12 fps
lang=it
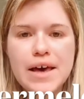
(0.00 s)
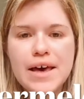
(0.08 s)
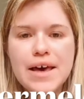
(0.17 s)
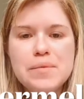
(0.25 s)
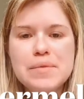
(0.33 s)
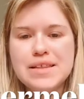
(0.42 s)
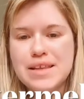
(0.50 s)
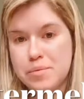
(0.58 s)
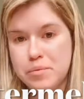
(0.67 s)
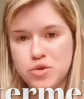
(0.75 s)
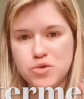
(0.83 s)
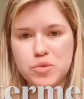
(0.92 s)
e mettere
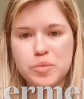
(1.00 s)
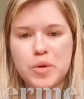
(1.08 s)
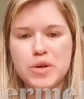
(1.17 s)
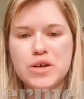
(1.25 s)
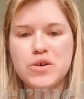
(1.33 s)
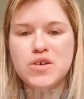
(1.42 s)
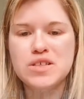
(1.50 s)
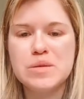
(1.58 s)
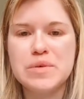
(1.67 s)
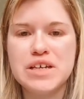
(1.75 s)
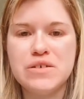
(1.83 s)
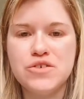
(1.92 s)
a posto un po' di
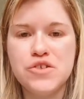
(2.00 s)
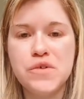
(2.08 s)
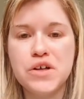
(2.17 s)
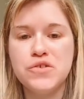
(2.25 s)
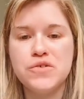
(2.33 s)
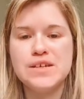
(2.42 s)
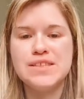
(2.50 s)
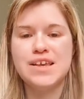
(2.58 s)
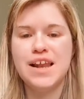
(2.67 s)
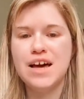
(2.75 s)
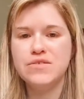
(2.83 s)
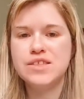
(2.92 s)
cose perché quando si fanno
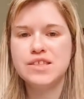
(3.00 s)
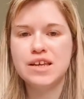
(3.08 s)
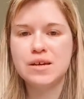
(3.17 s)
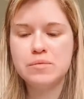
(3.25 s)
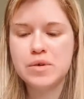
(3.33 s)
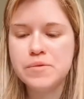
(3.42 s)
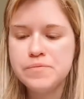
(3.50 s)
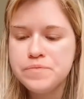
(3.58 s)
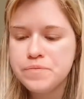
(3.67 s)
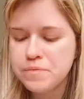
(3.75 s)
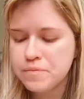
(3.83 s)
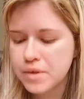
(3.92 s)
queste live stream
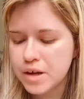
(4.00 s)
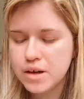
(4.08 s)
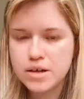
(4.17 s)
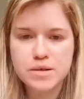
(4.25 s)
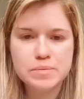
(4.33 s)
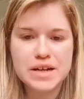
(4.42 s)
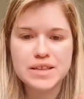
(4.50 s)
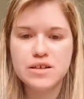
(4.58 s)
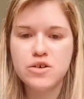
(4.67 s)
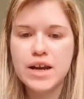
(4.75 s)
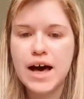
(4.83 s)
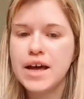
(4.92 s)
eh,
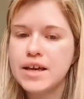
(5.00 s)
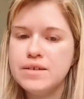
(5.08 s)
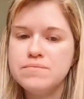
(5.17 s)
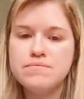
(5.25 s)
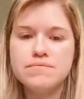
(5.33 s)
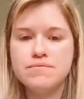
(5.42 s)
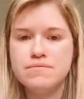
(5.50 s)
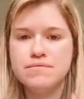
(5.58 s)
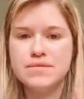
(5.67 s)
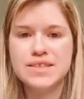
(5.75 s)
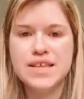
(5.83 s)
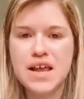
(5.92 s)
particolari mh,
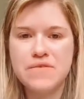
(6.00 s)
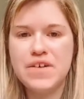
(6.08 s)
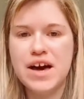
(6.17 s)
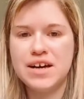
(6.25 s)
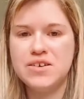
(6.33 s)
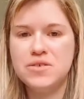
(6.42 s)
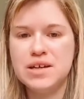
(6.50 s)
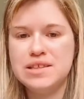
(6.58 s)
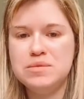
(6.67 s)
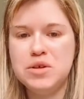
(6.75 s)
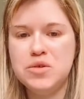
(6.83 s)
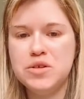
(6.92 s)
mm, serve anche un
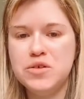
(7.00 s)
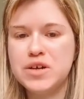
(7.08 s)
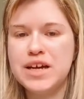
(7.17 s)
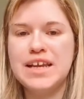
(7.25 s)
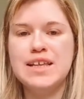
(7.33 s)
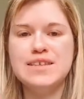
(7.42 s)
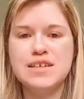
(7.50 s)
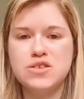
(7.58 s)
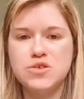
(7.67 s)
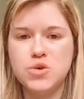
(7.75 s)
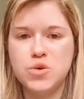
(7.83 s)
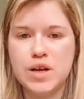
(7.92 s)
attimino di
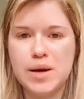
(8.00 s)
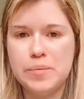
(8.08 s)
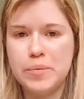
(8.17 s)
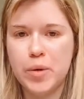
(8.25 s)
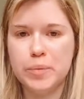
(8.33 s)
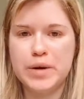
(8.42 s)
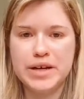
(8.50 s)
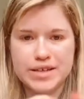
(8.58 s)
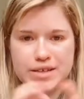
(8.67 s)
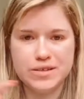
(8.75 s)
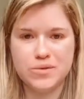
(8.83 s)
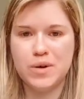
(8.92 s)
organizzazione un po'
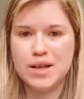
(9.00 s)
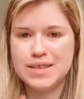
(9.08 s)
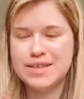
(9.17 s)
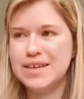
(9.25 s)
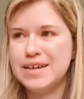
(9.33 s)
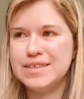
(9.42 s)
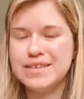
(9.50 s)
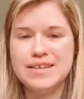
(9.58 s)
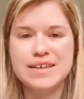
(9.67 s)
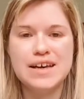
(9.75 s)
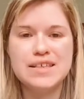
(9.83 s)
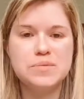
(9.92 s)
per
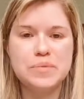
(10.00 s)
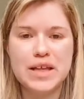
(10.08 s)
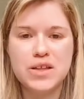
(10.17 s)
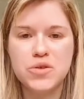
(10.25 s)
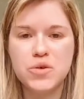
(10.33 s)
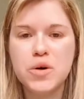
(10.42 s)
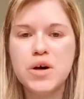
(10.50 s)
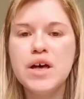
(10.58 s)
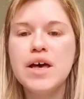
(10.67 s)
qualsiasi aspetto